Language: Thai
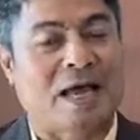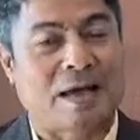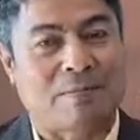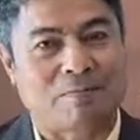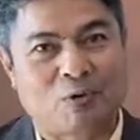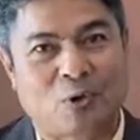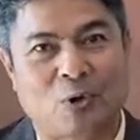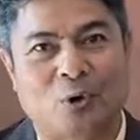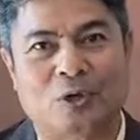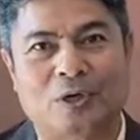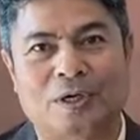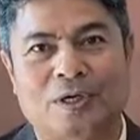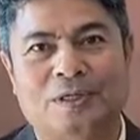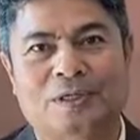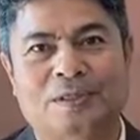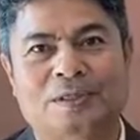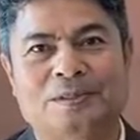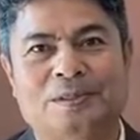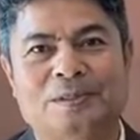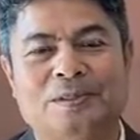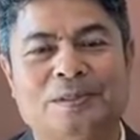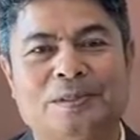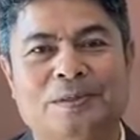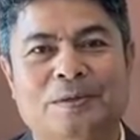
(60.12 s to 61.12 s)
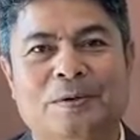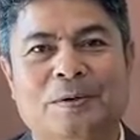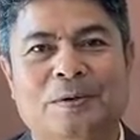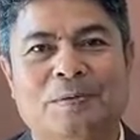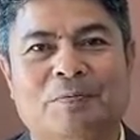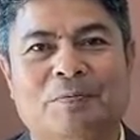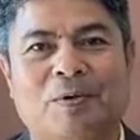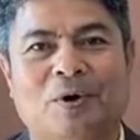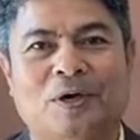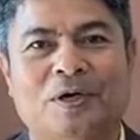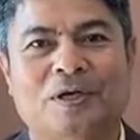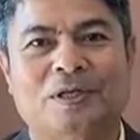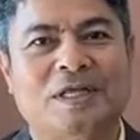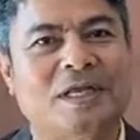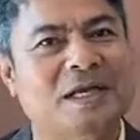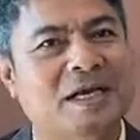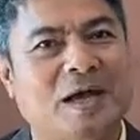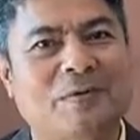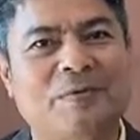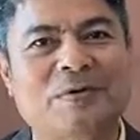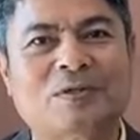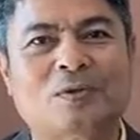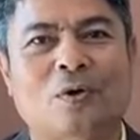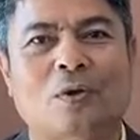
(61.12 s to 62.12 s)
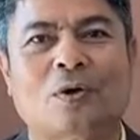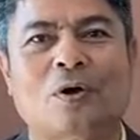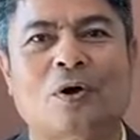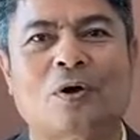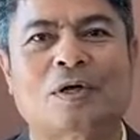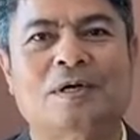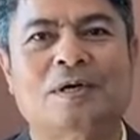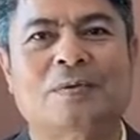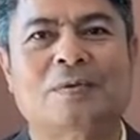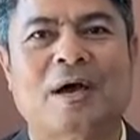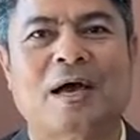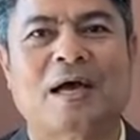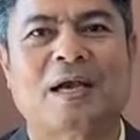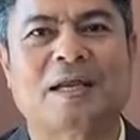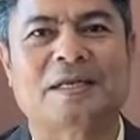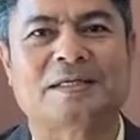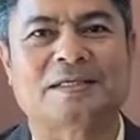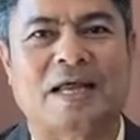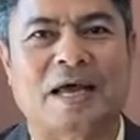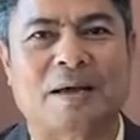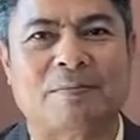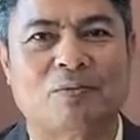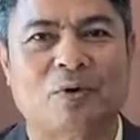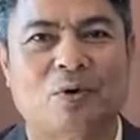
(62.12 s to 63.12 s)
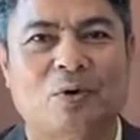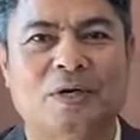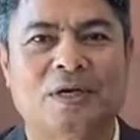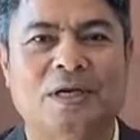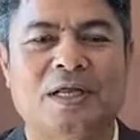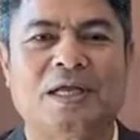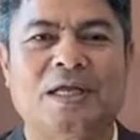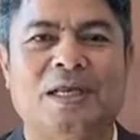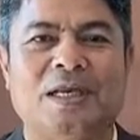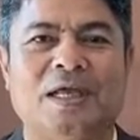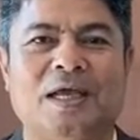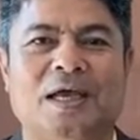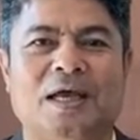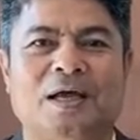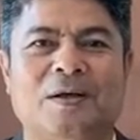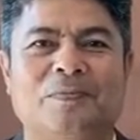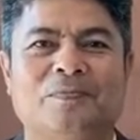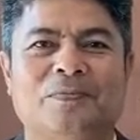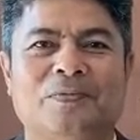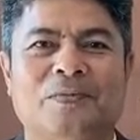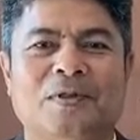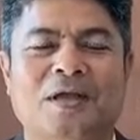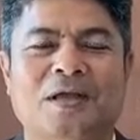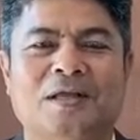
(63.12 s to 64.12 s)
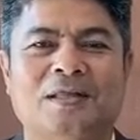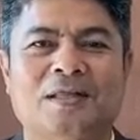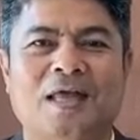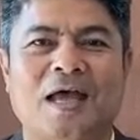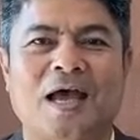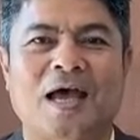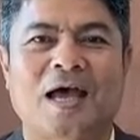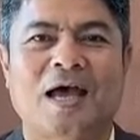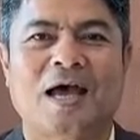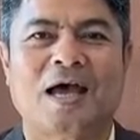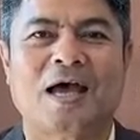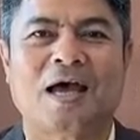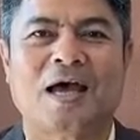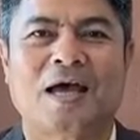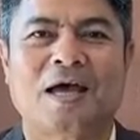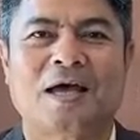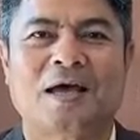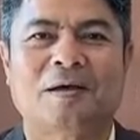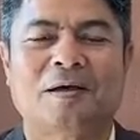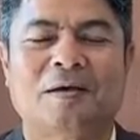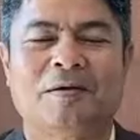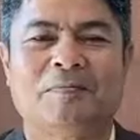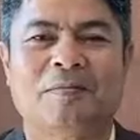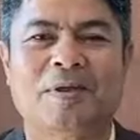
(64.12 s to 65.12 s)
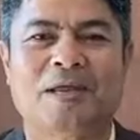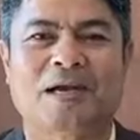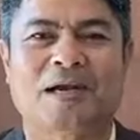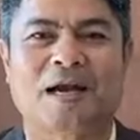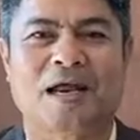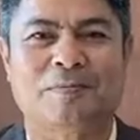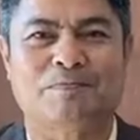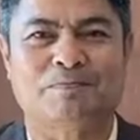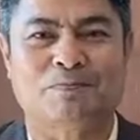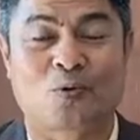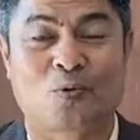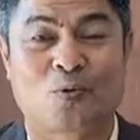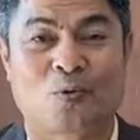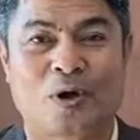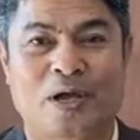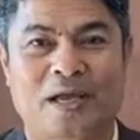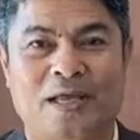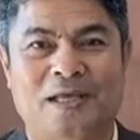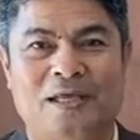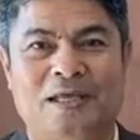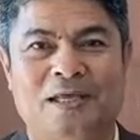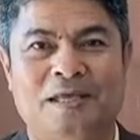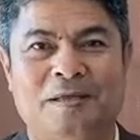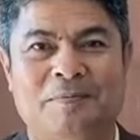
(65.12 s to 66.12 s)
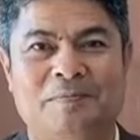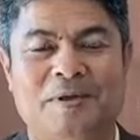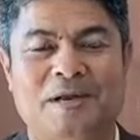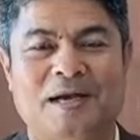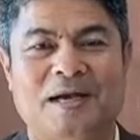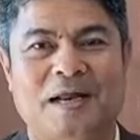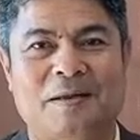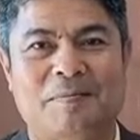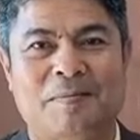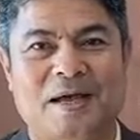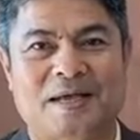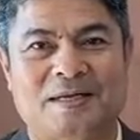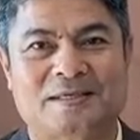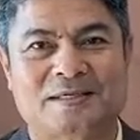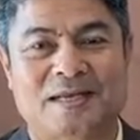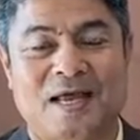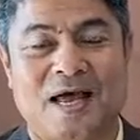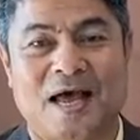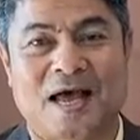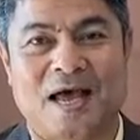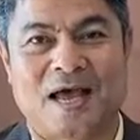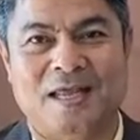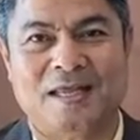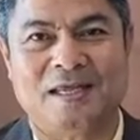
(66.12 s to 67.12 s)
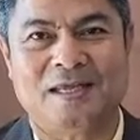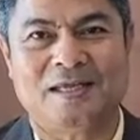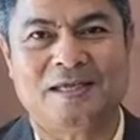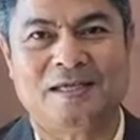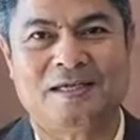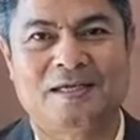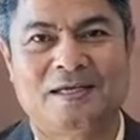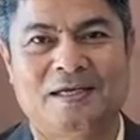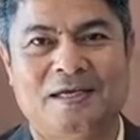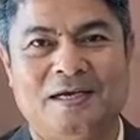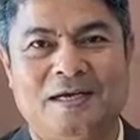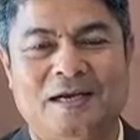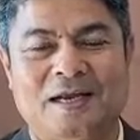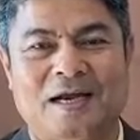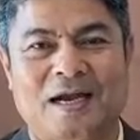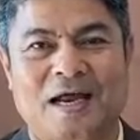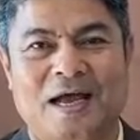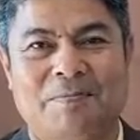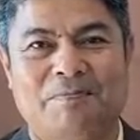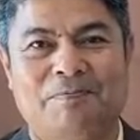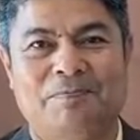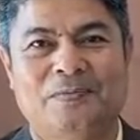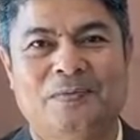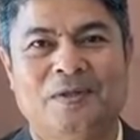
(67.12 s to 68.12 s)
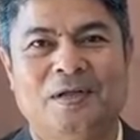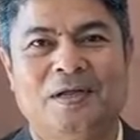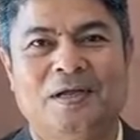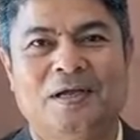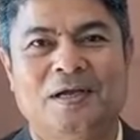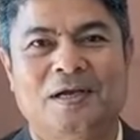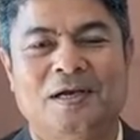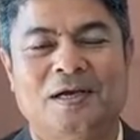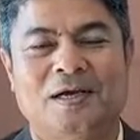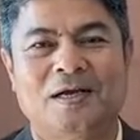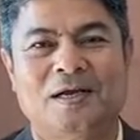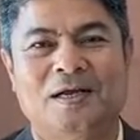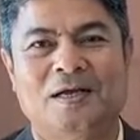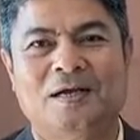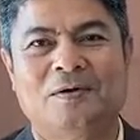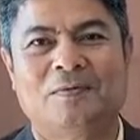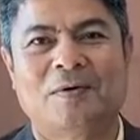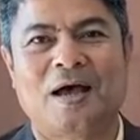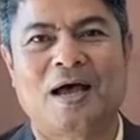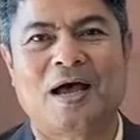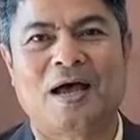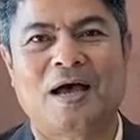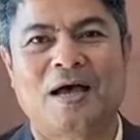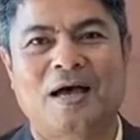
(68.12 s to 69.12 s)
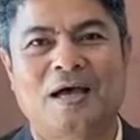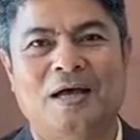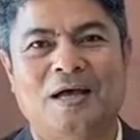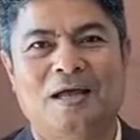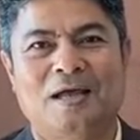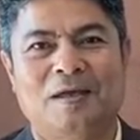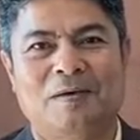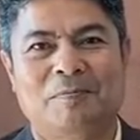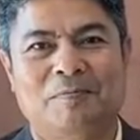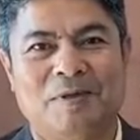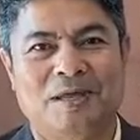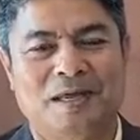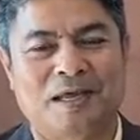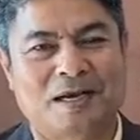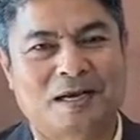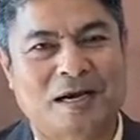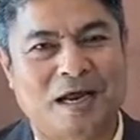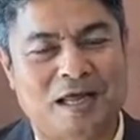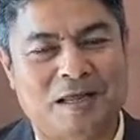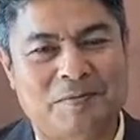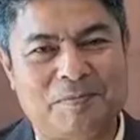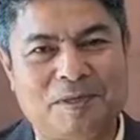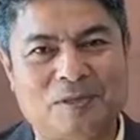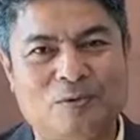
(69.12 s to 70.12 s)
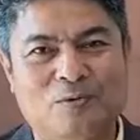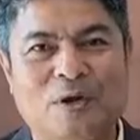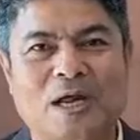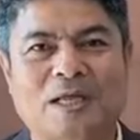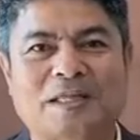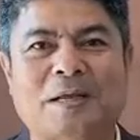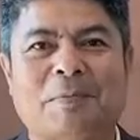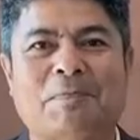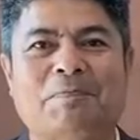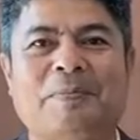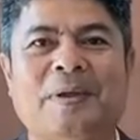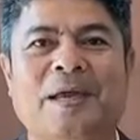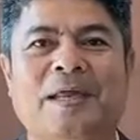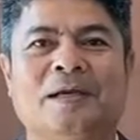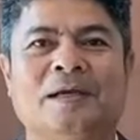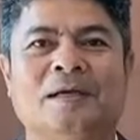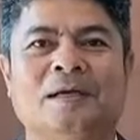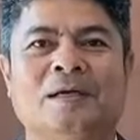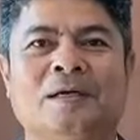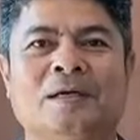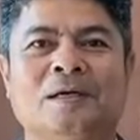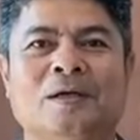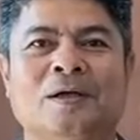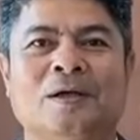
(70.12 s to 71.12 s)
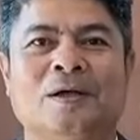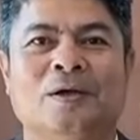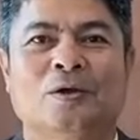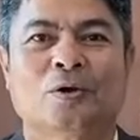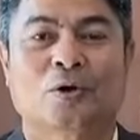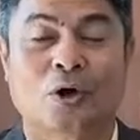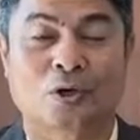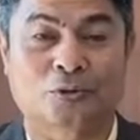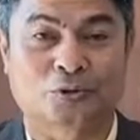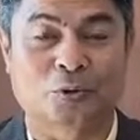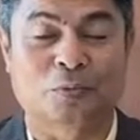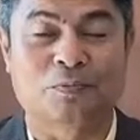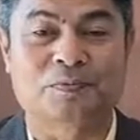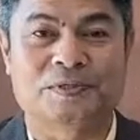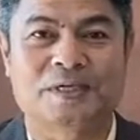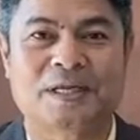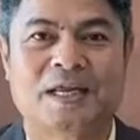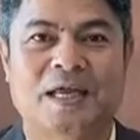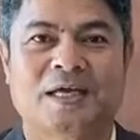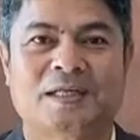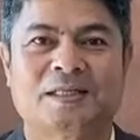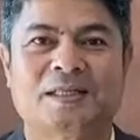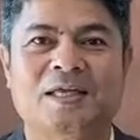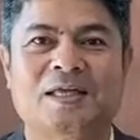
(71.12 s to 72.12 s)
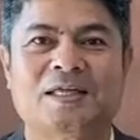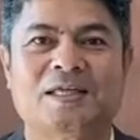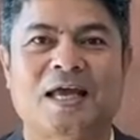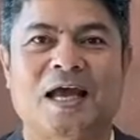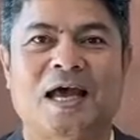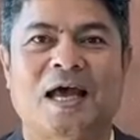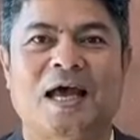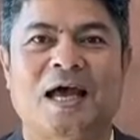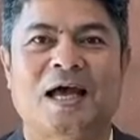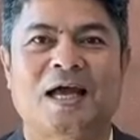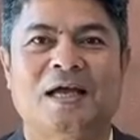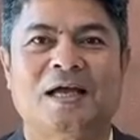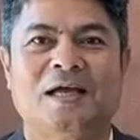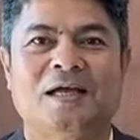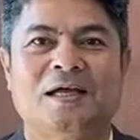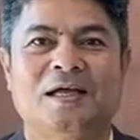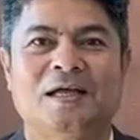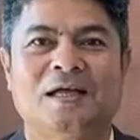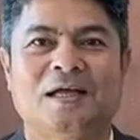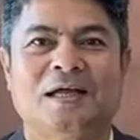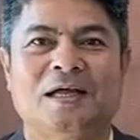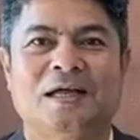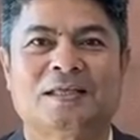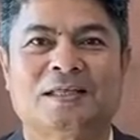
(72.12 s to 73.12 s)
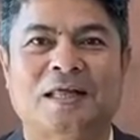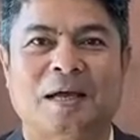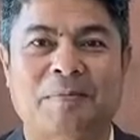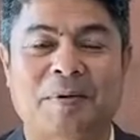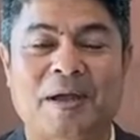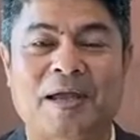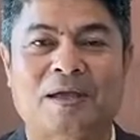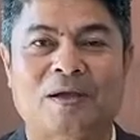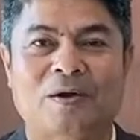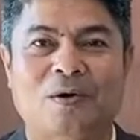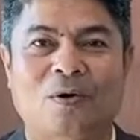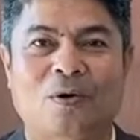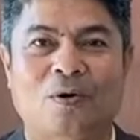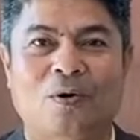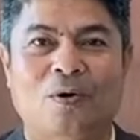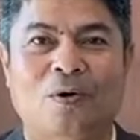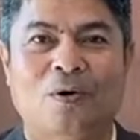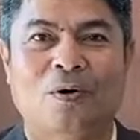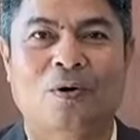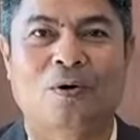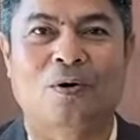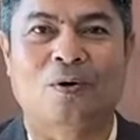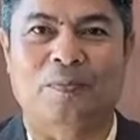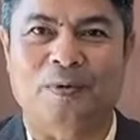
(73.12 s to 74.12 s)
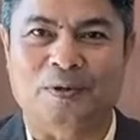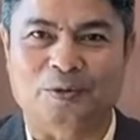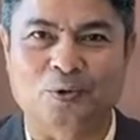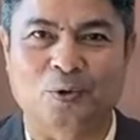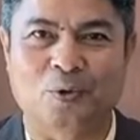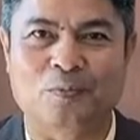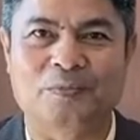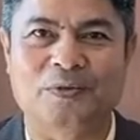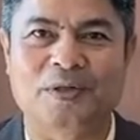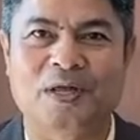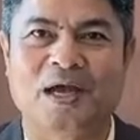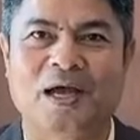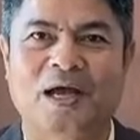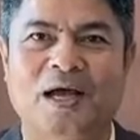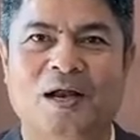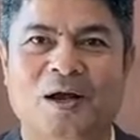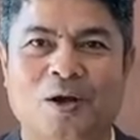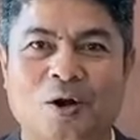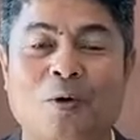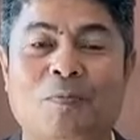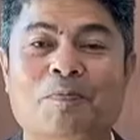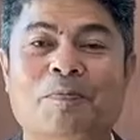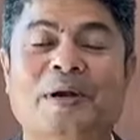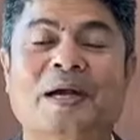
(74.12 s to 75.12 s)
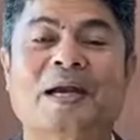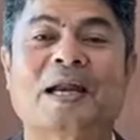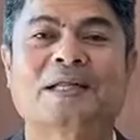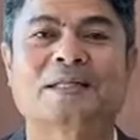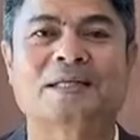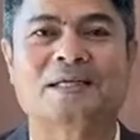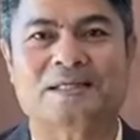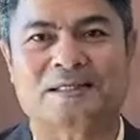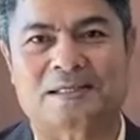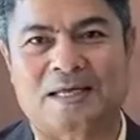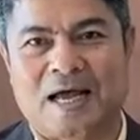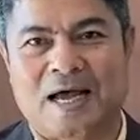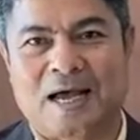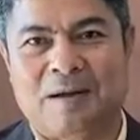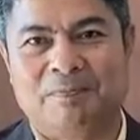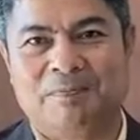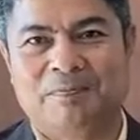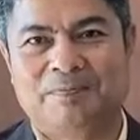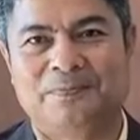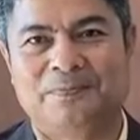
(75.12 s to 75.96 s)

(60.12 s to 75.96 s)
สามคนผลที่น่าวิตกก็คือว่าในสามคนนี้เนี่ยถ้ามีใครป่วยมีใครมาสายนะครับหรือว่ามีใครมีธุระจำเป็นก็สุ่มเสี่ยงที่จะทำให้องค์ประชุมเนี่ยล่มเป็นครั้งที่สาม